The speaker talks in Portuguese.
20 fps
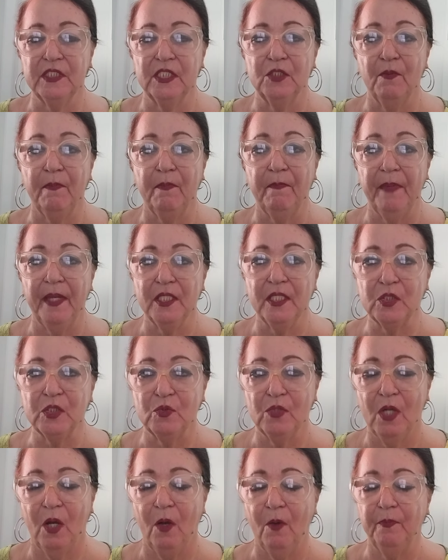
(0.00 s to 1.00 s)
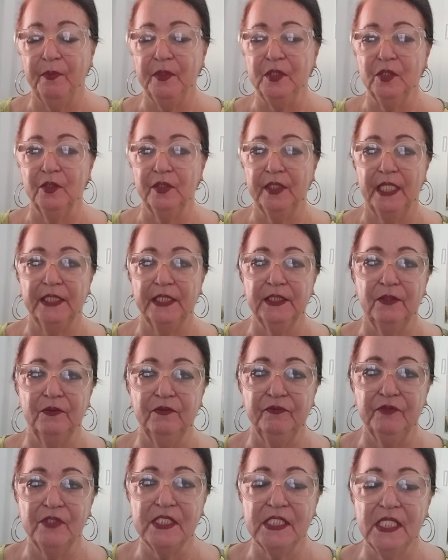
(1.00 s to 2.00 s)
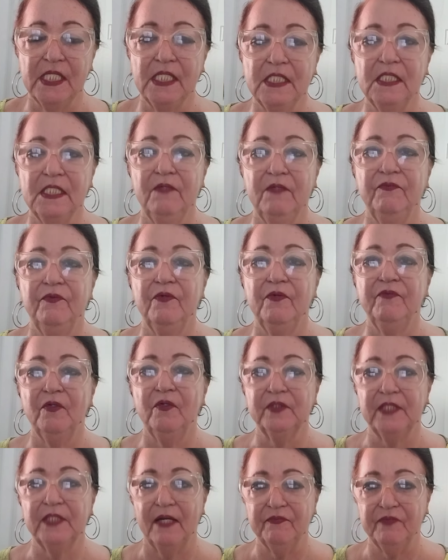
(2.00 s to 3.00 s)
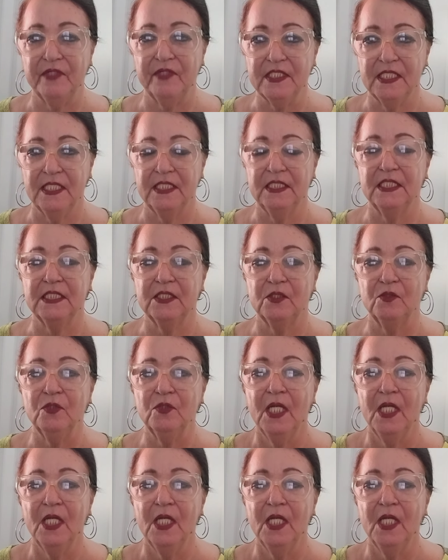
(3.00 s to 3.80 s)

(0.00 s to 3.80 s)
Eu peço a opinião de cada um de vocês e vou voltar a fazer isso